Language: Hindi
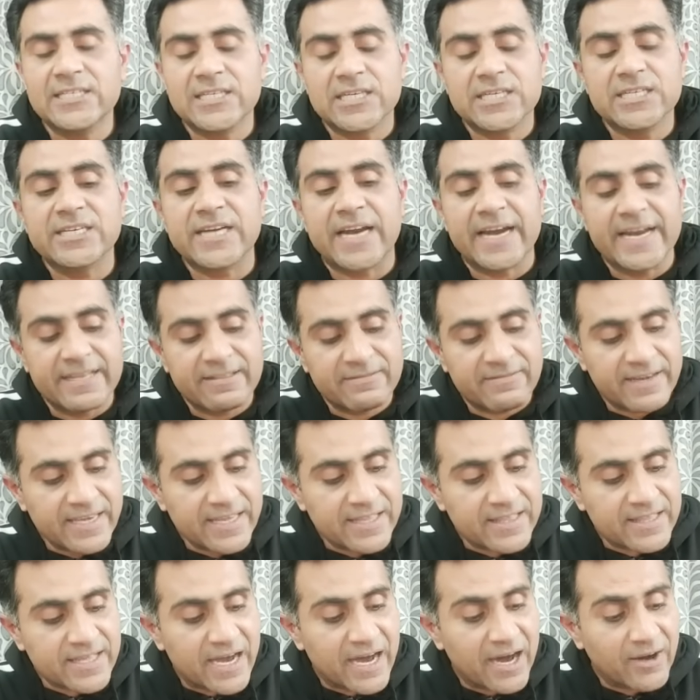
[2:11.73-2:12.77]
जस्टिस शाहिद
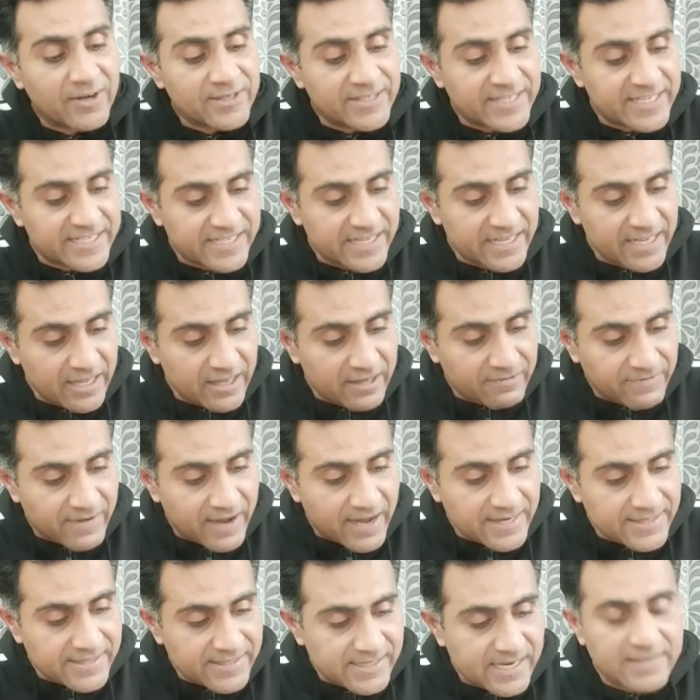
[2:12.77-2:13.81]
वहीद का और जस्टिस
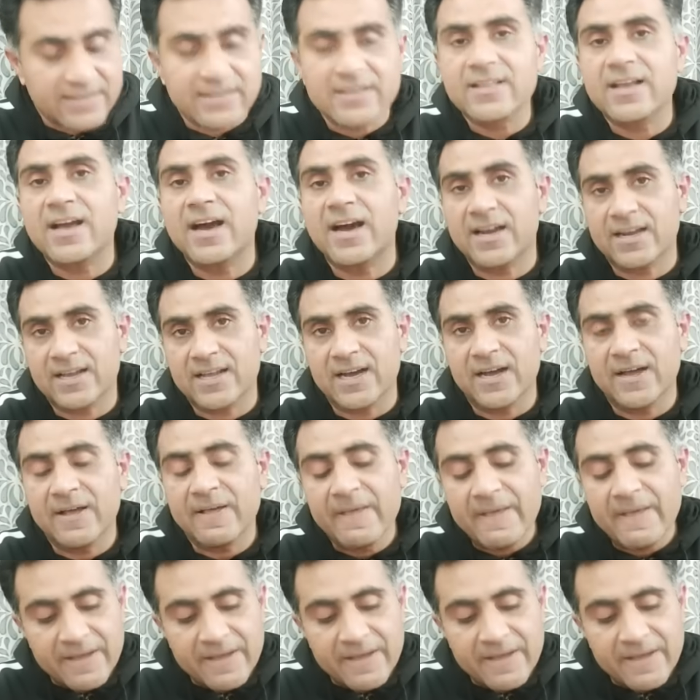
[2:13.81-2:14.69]
इरफान सादत खान का